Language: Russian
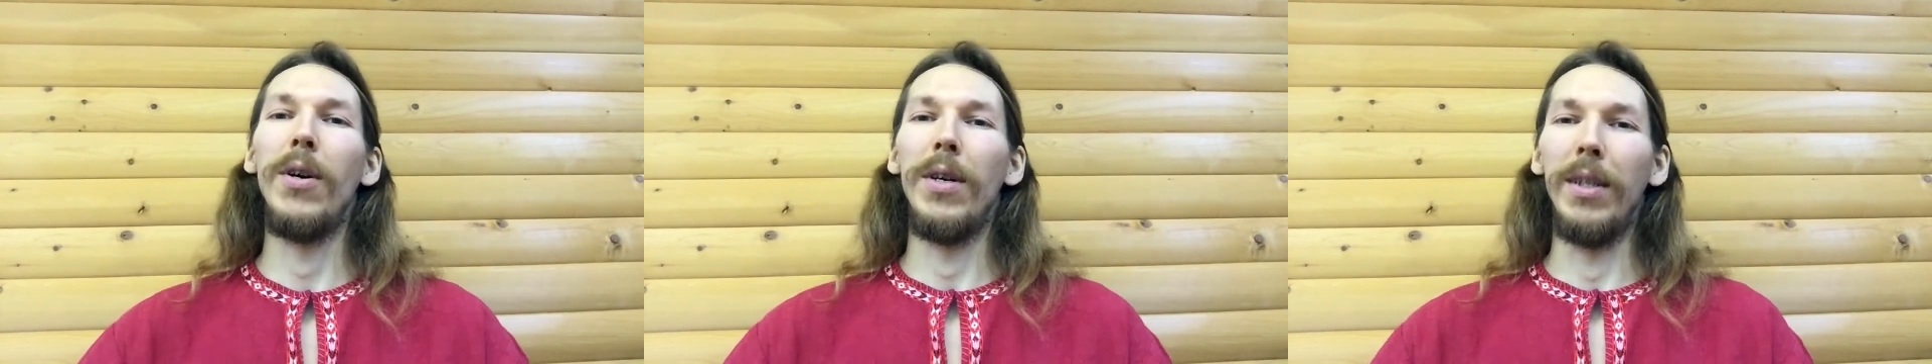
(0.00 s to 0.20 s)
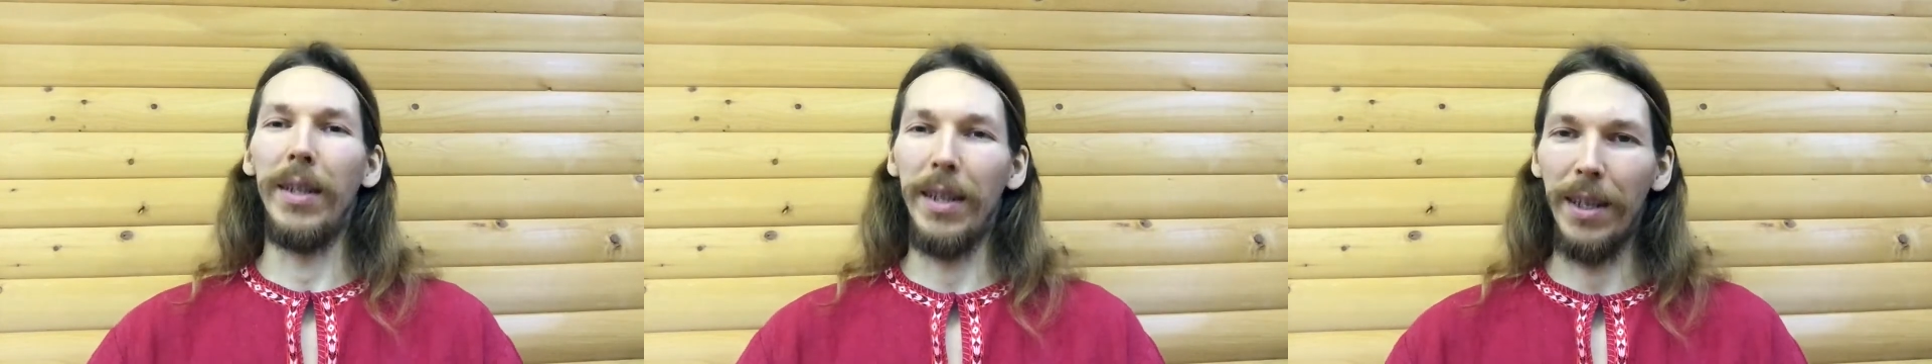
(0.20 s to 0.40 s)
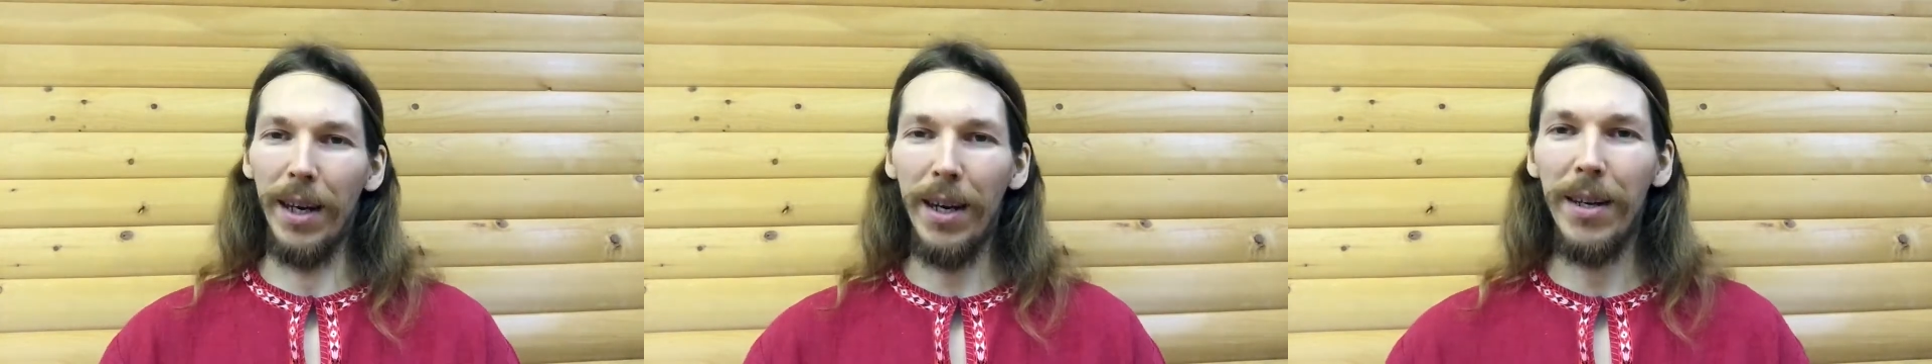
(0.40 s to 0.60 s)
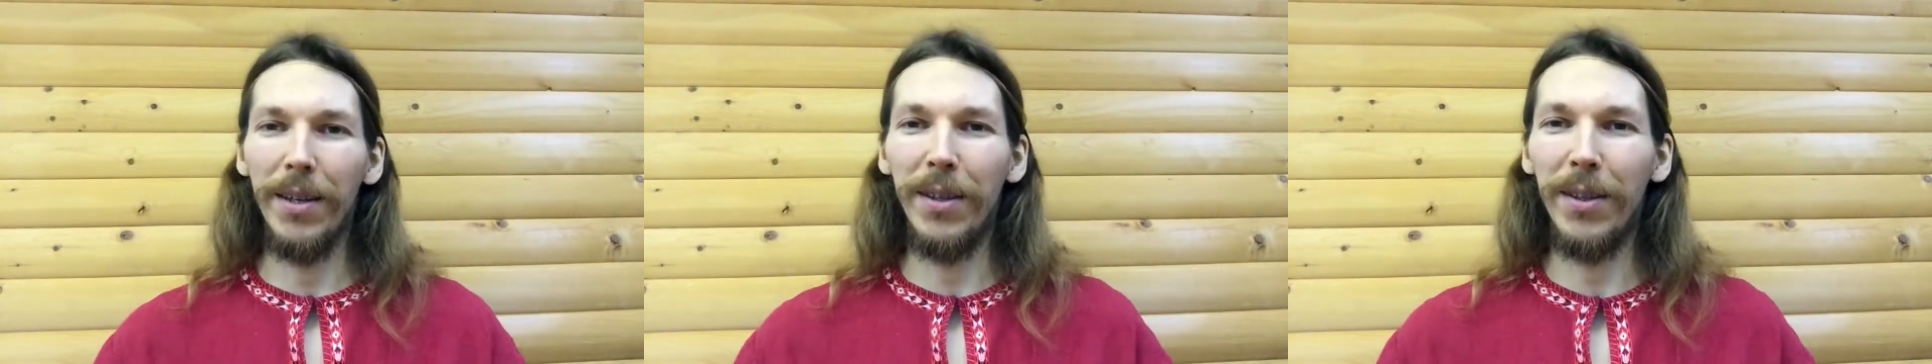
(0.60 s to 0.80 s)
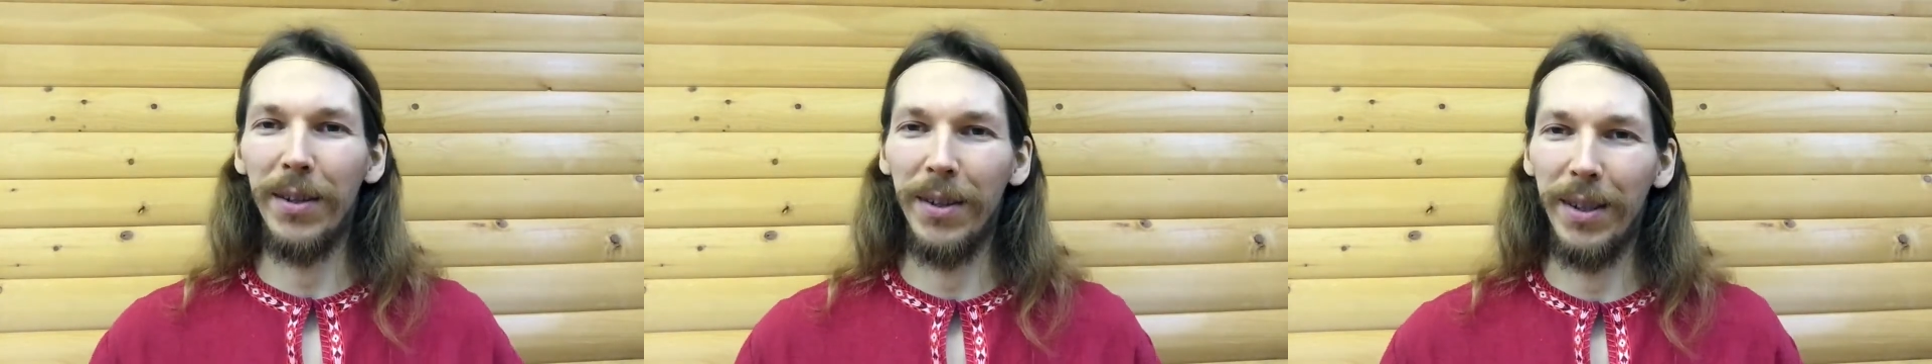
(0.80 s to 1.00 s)

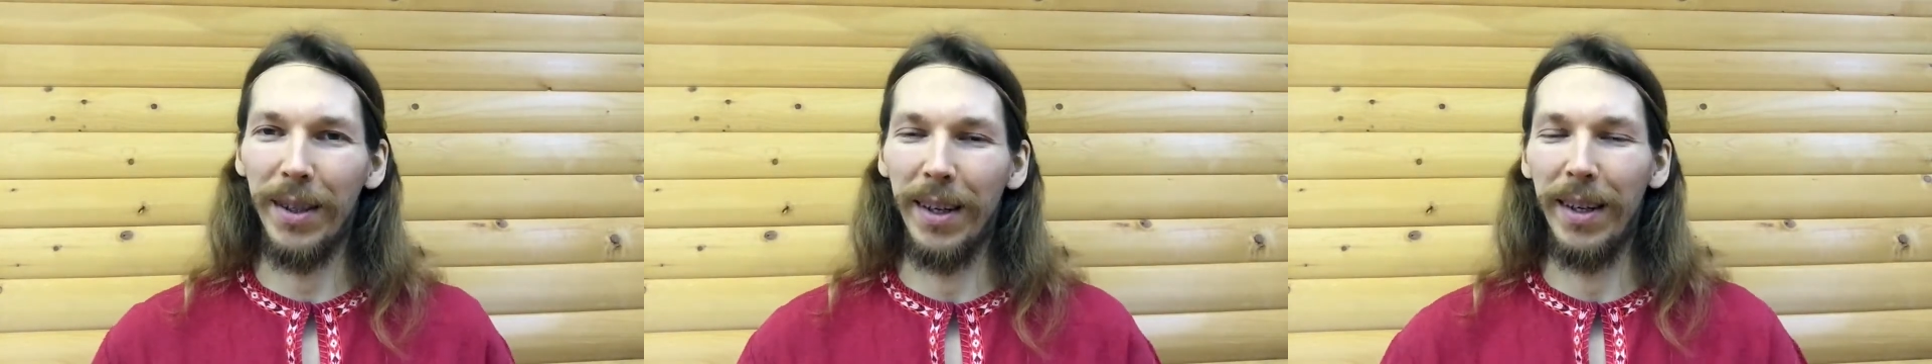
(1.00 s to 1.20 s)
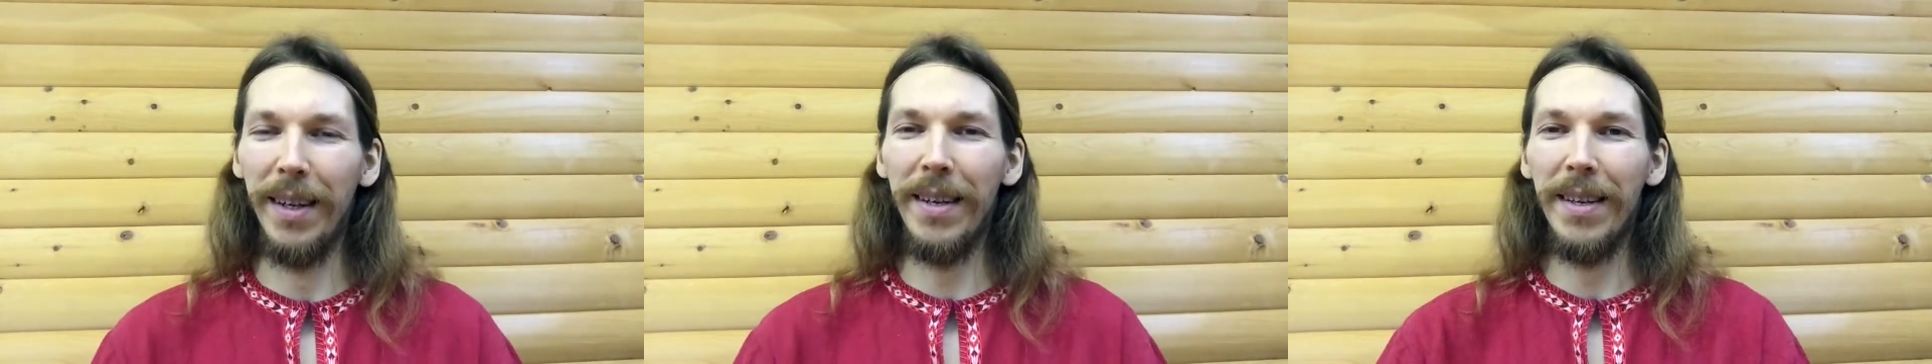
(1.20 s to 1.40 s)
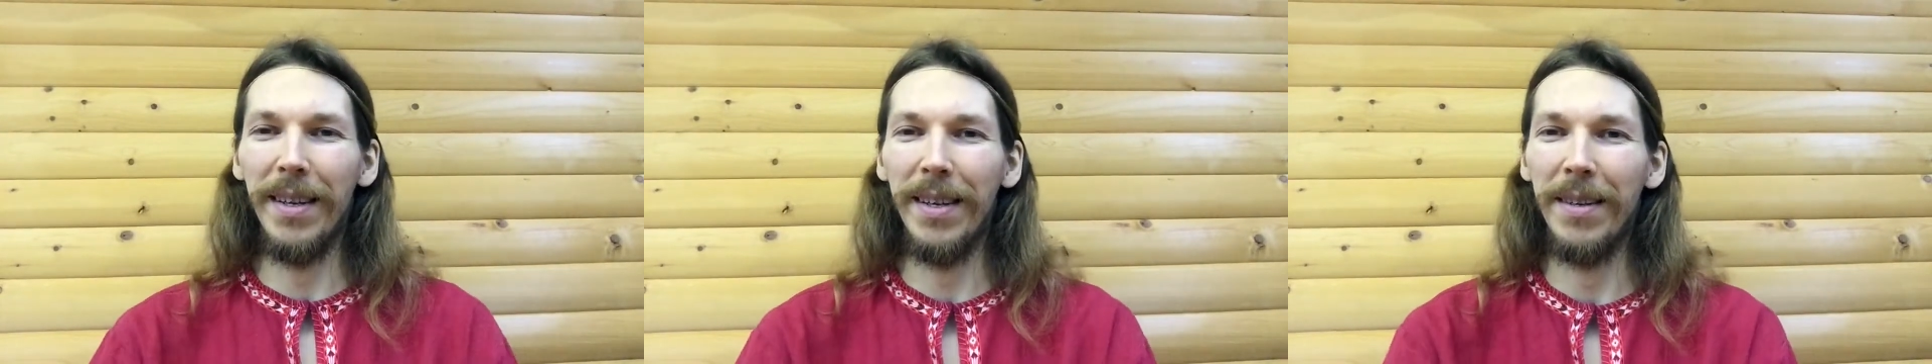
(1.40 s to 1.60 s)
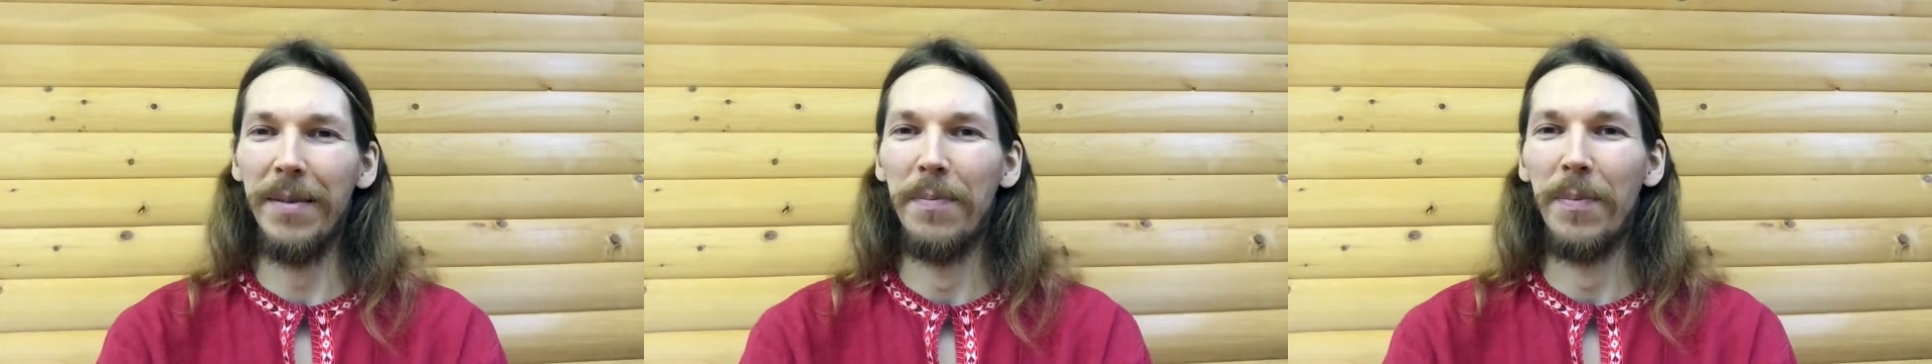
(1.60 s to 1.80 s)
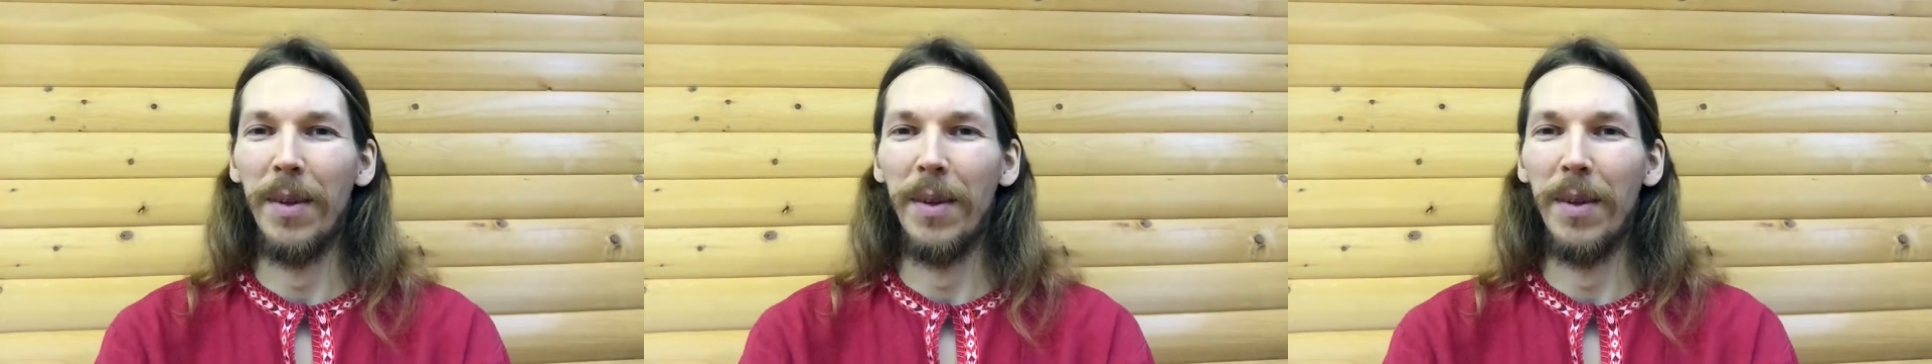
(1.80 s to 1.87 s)
лояльность населения